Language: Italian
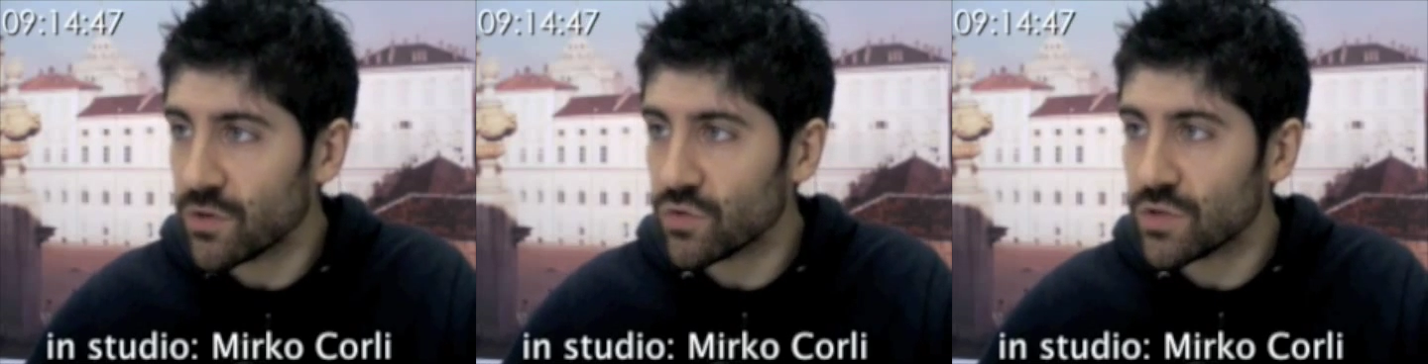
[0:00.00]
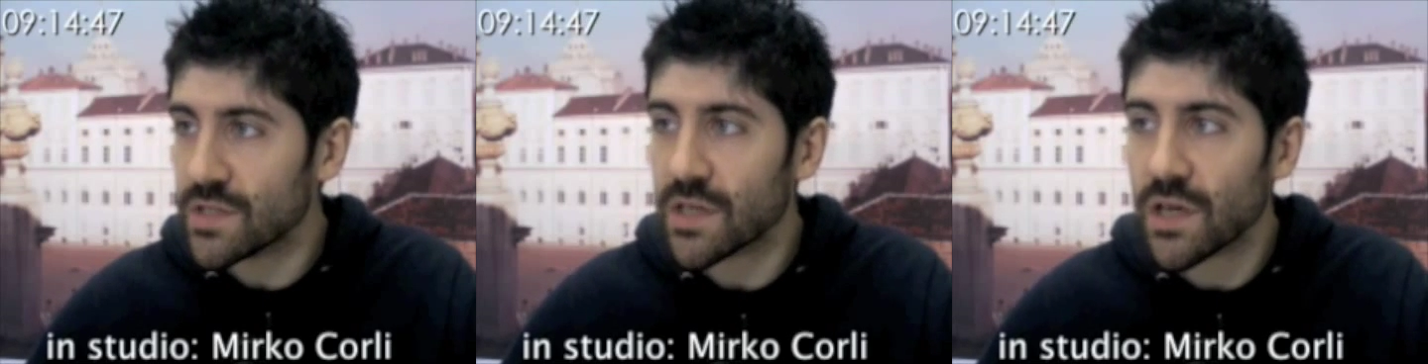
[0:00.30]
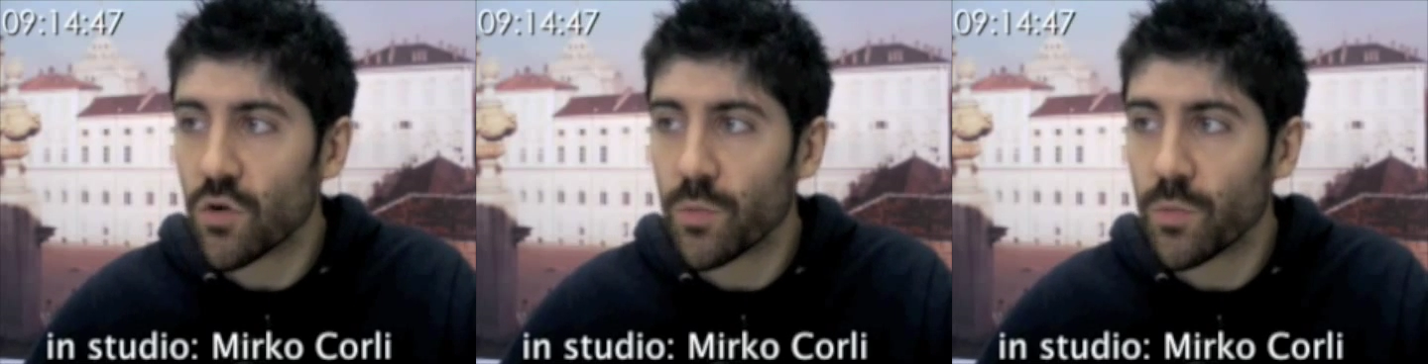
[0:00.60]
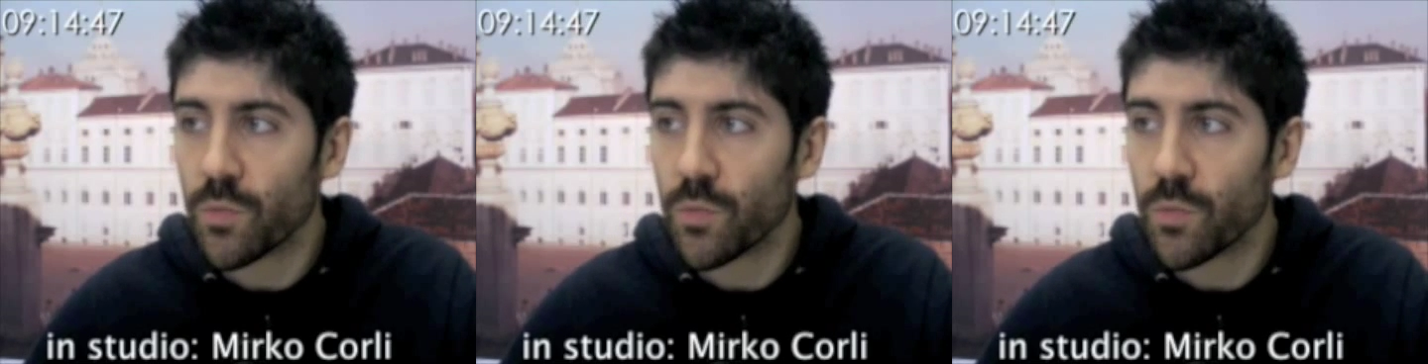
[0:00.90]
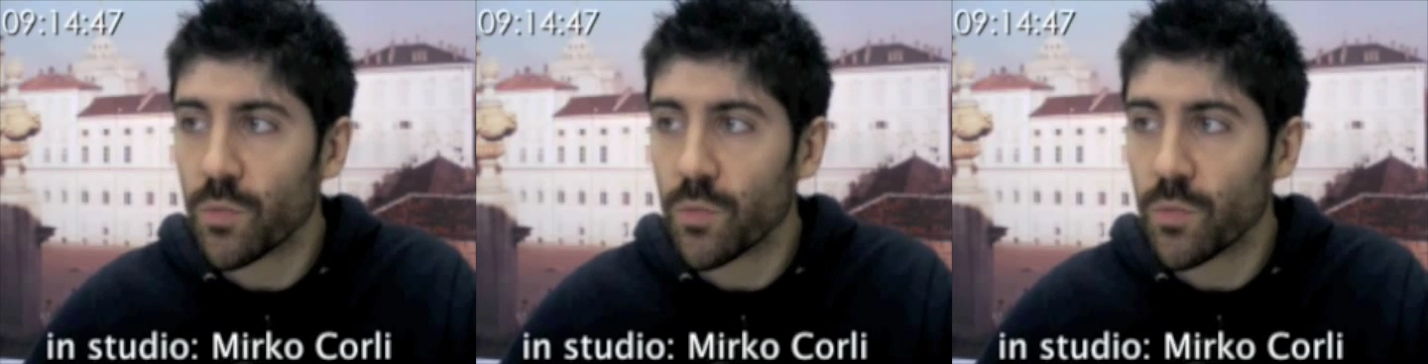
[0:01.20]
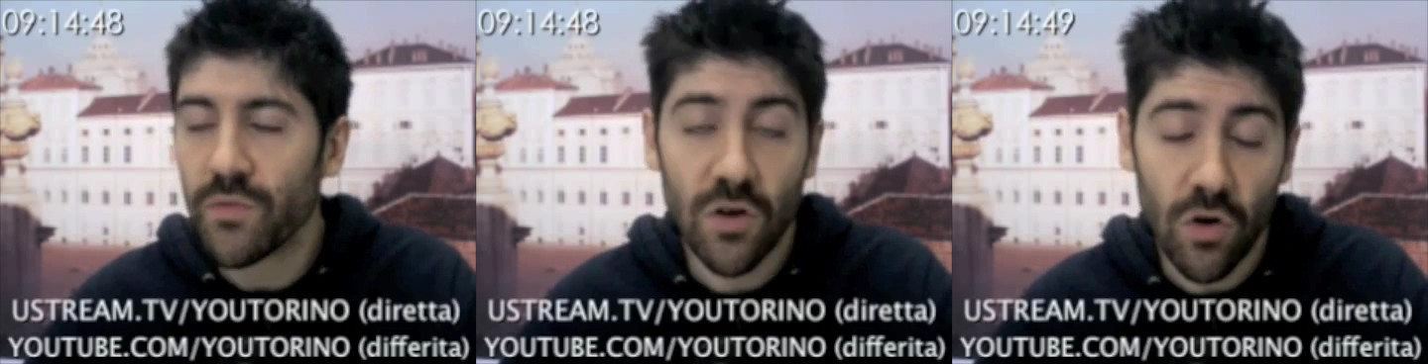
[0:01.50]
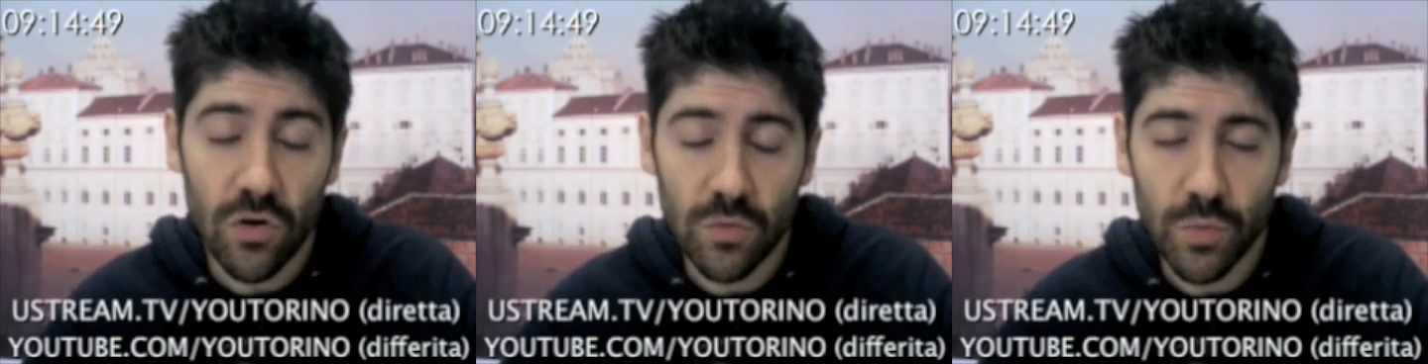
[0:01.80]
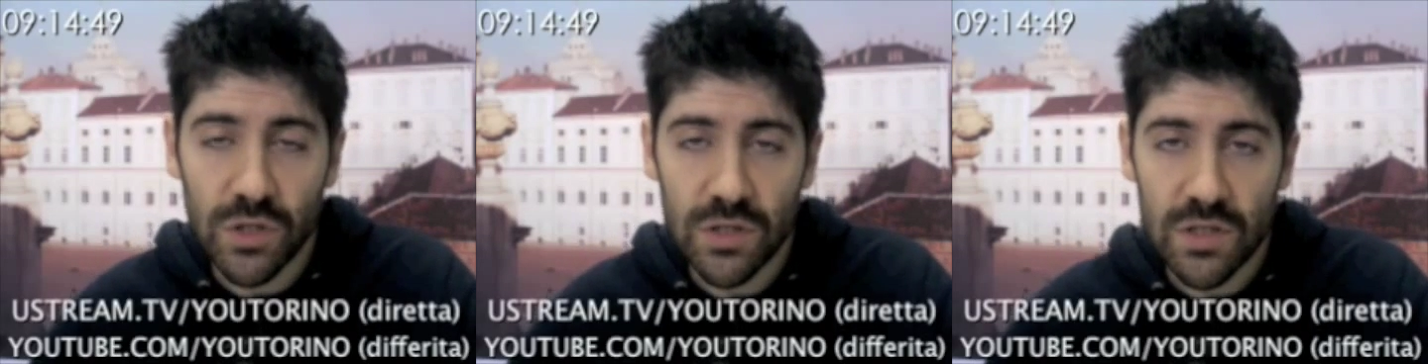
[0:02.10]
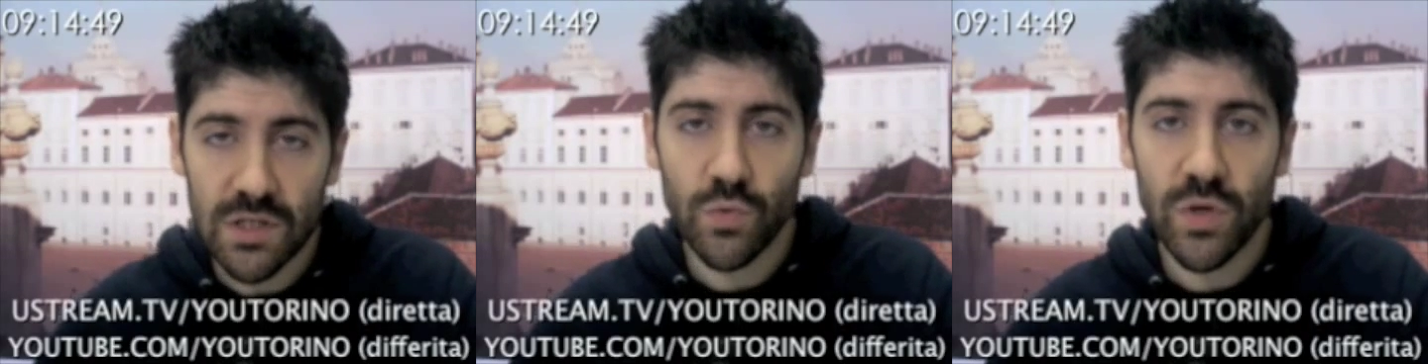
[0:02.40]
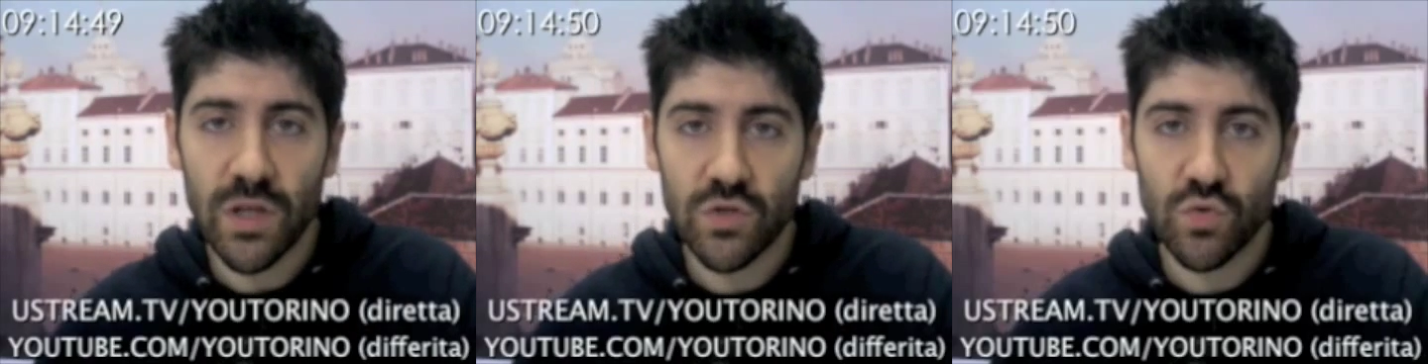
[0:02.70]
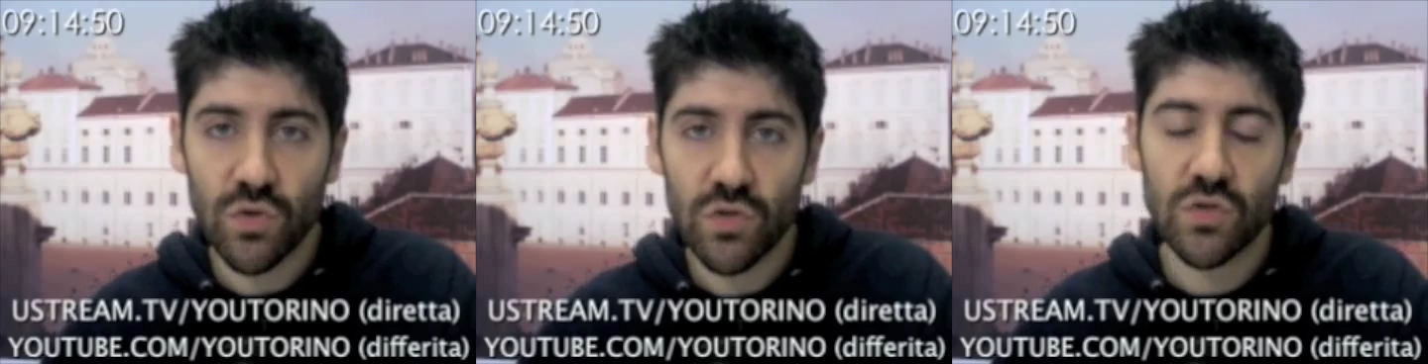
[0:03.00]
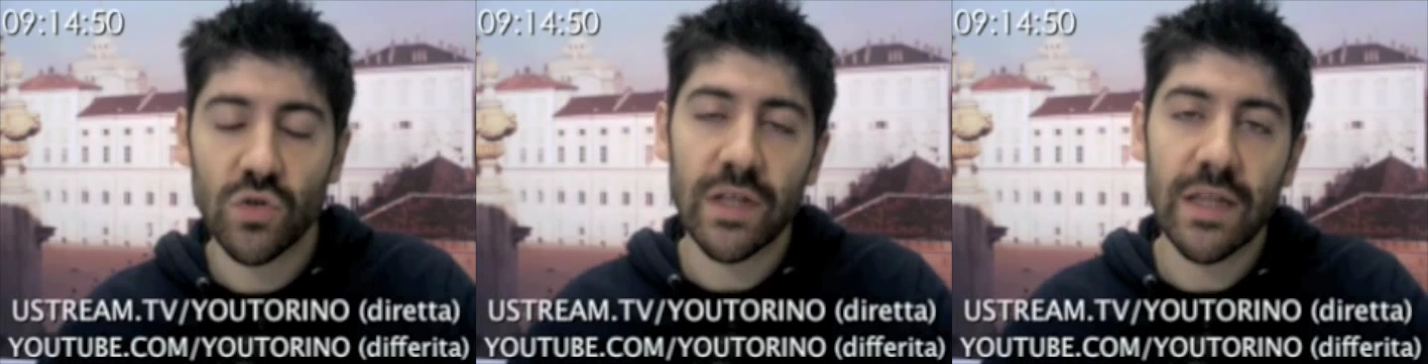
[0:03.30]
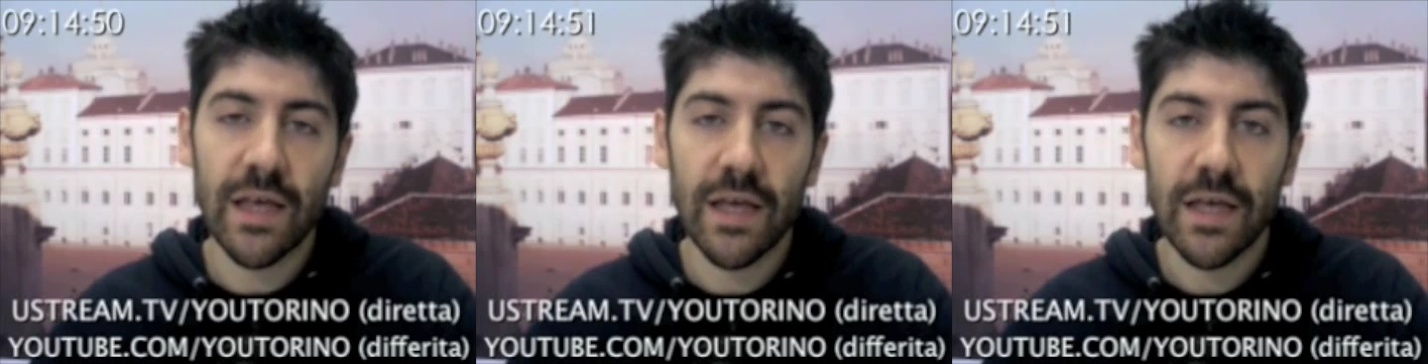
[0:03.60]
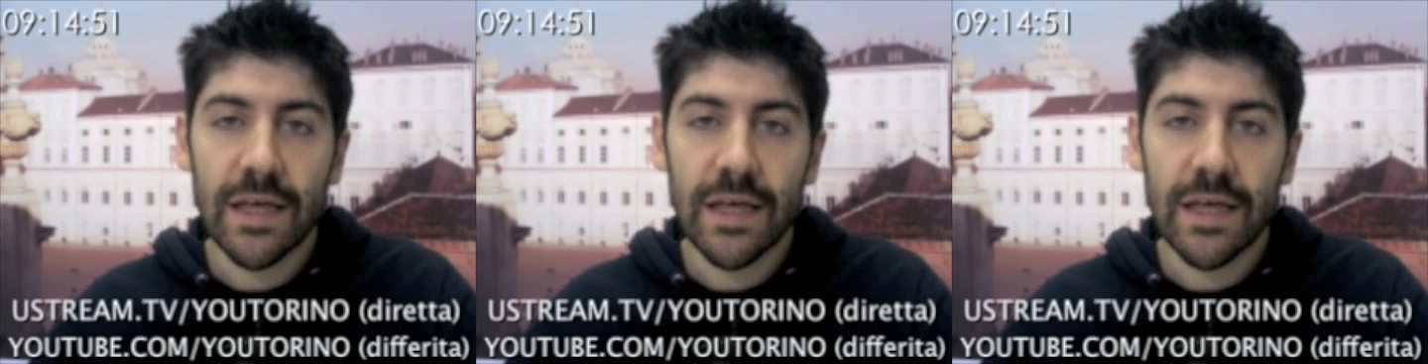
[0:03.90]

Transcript: notizie che come vi ricordo potete seguire sul nostro canale